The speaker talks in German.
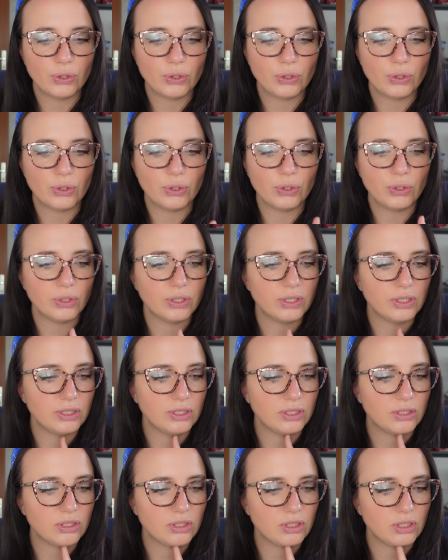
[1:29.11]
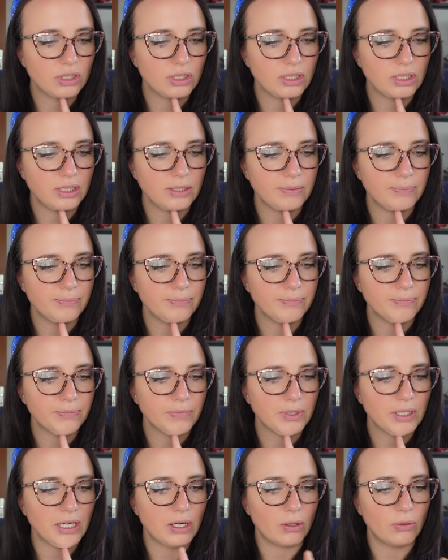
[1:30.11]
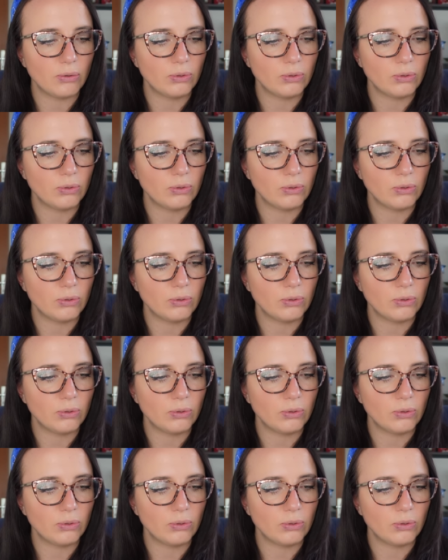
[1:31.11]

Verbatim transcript: und ähm, genau.